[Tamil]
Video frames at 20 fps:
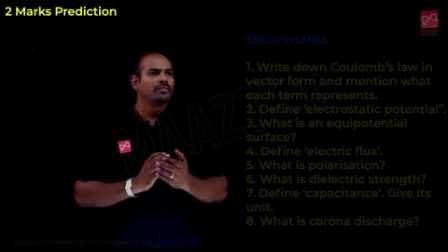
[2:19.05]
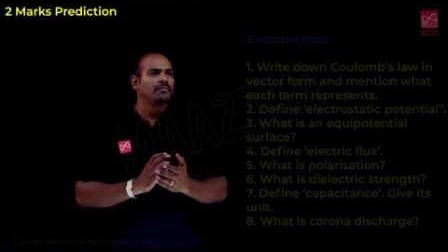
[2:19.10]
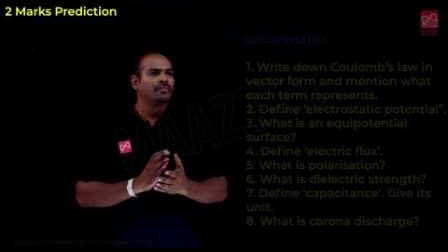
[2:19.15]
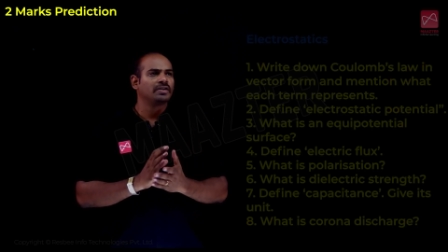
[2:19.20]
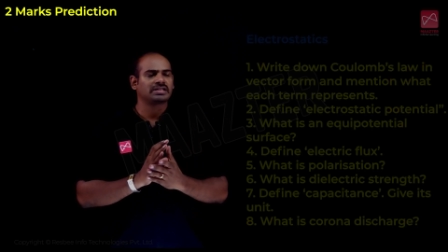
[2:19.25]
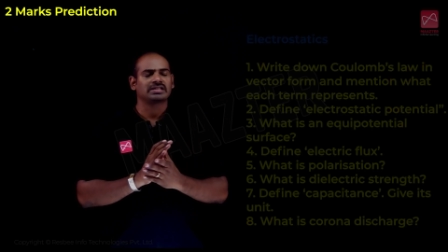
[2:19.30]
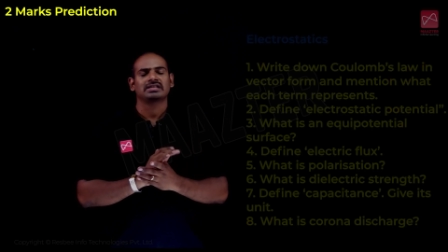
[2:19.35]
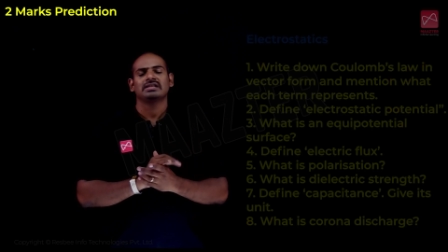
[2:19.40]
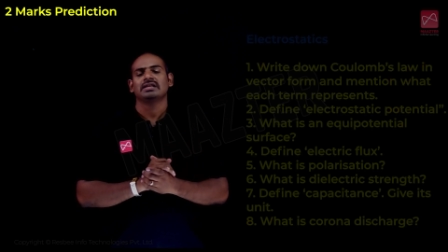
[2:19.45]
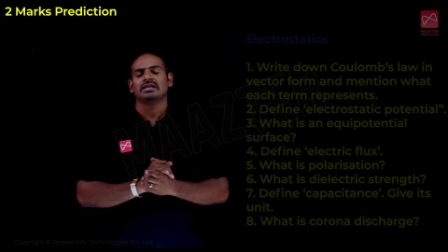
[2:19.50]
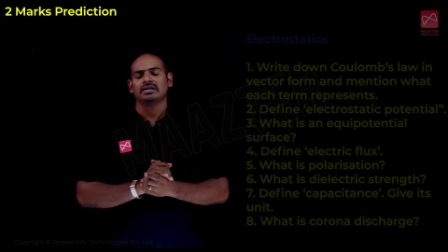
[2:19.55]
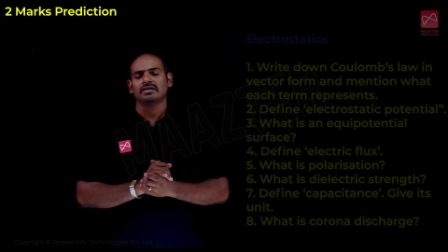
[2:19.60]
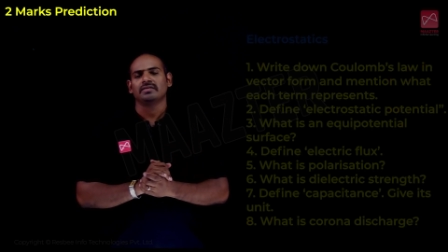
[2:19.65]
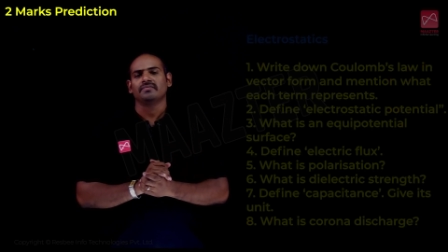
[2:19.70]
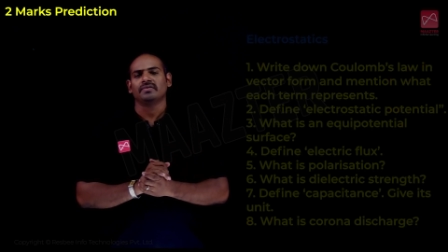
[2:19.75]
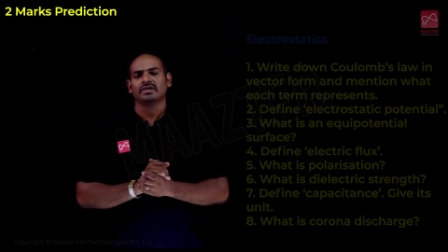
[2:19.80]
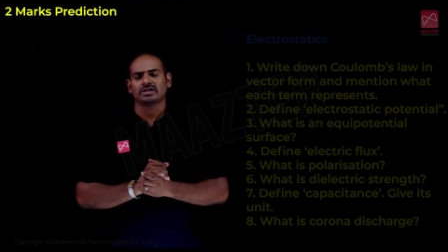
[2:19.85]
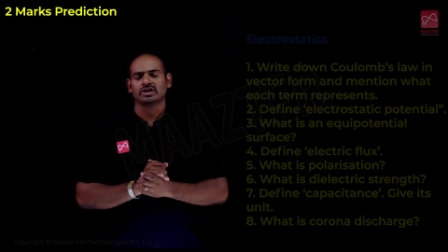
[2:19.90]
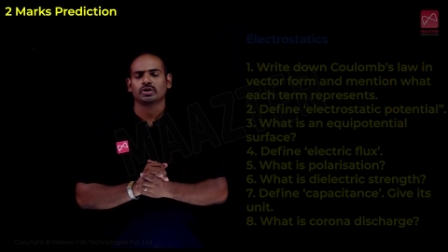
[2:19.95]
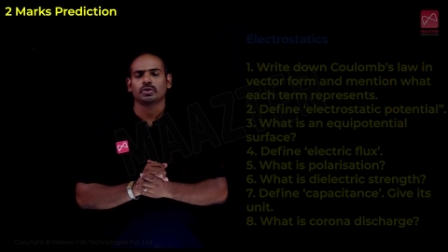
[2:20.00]
ஃபஸ்ட்டில்
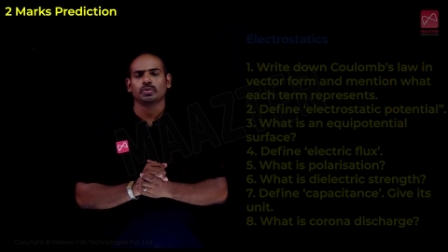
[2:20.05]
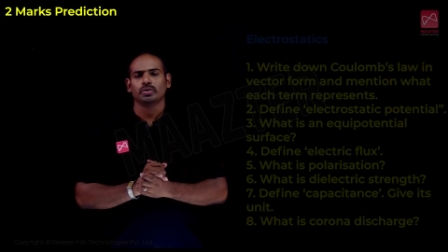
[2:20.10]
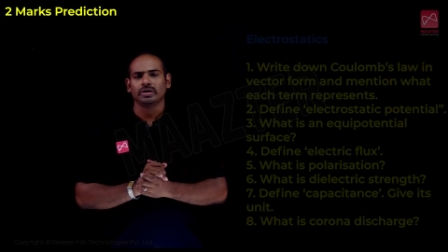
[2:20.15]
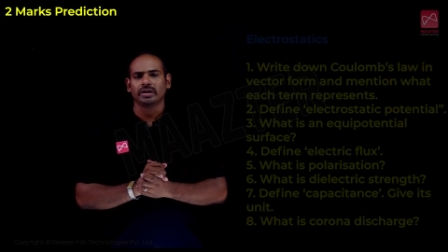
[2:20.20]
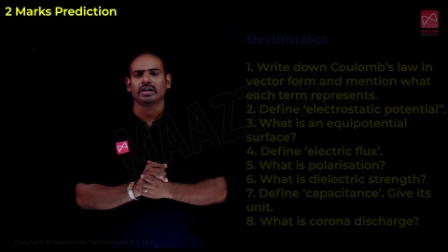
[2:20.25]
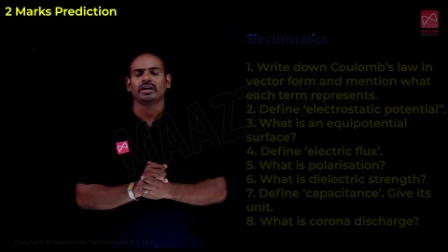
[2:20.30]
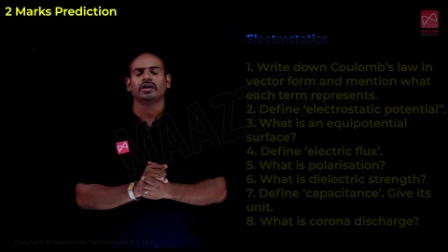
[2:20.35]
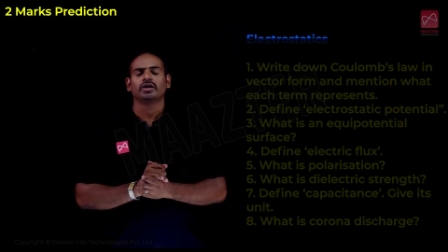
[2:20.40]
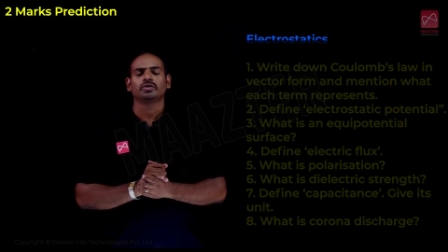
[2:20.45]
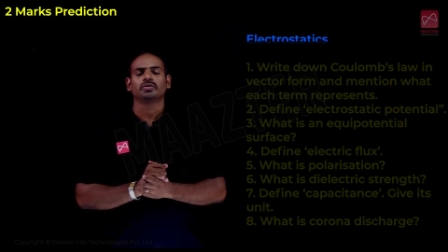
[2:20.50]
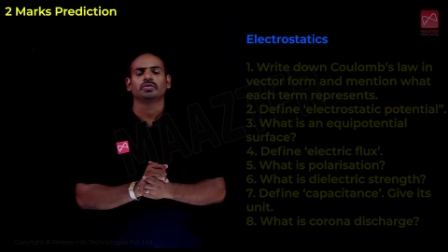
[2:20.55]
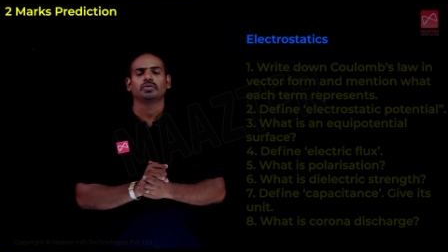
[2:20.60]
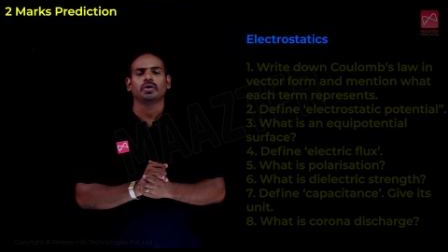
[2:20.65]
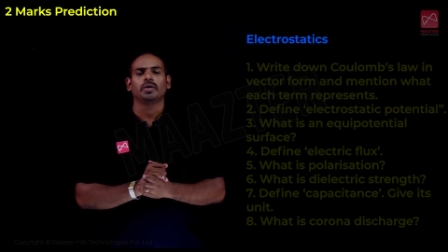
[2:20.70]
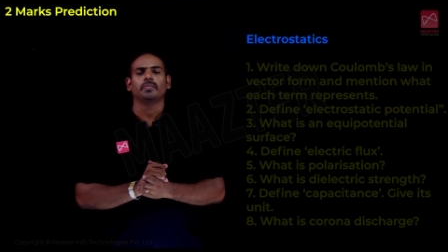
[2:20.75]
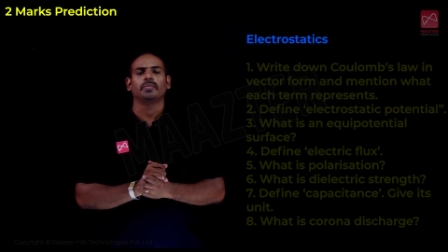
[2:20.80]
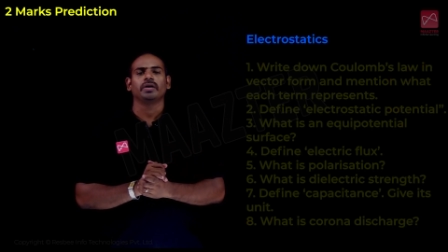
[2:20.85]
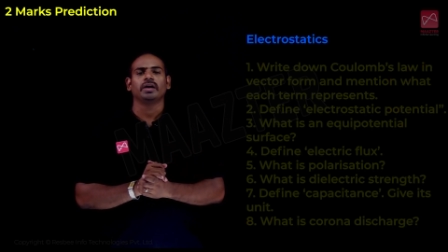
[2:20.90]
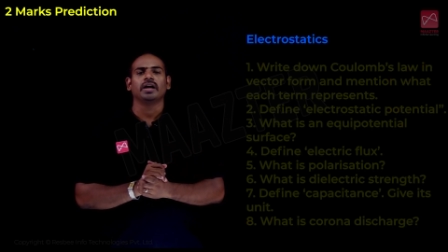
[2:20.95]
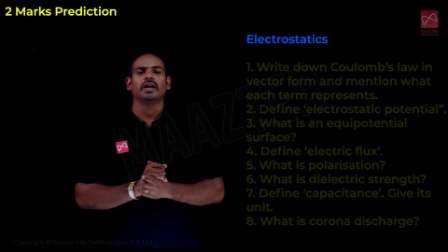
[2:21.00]
ஃபஸ்ட்டு யூனிட்னு
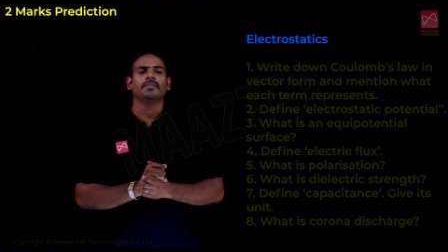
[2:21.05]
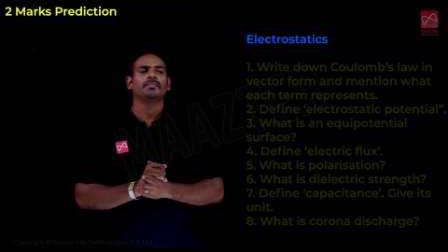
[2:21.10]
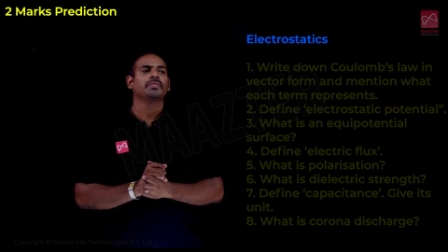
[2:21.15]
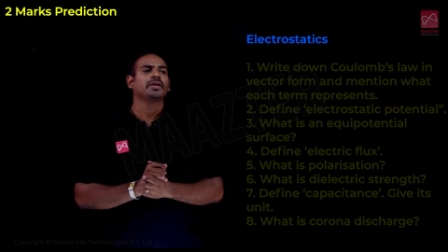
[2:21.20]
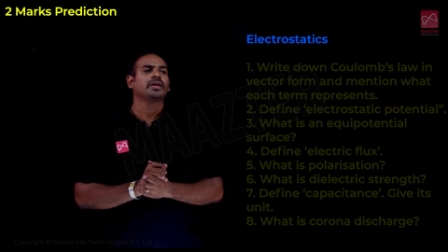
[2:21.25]
எடுத்துக்கிட்டோம் அப்படின்னா